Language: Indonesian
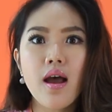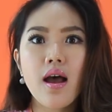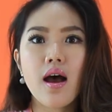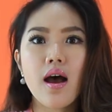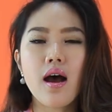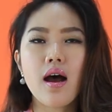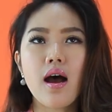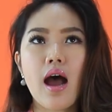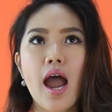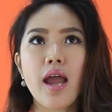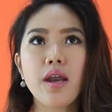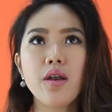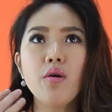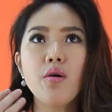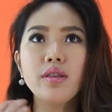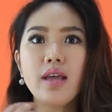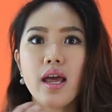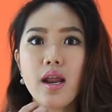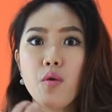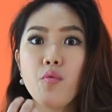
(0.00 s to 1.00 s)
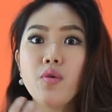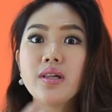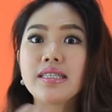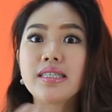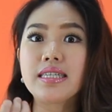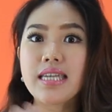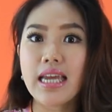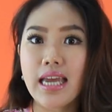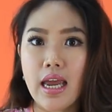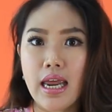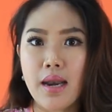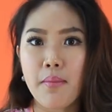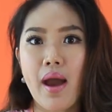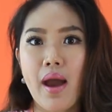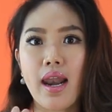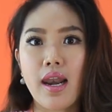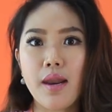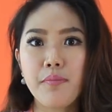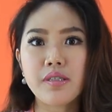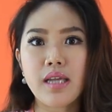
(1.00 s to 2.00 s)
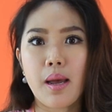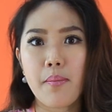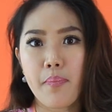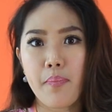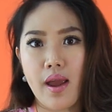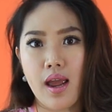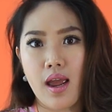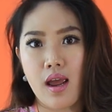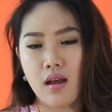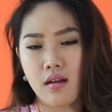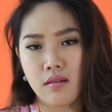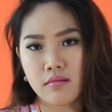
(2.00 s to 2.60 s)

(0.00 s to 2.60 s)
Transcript: Uh, I know that it will stick in my lips sampai